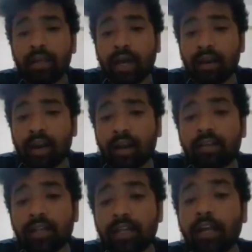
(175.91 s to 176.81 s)
కర్ణాటక
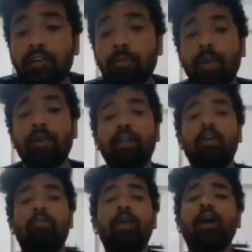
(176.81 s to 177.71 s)
చాలా సరిహద్దు
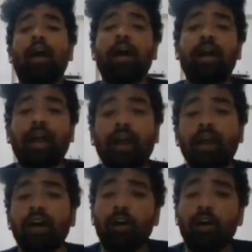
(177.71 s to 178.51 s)
ప్రాంతాల్లో కూడా అక్కడక్కడ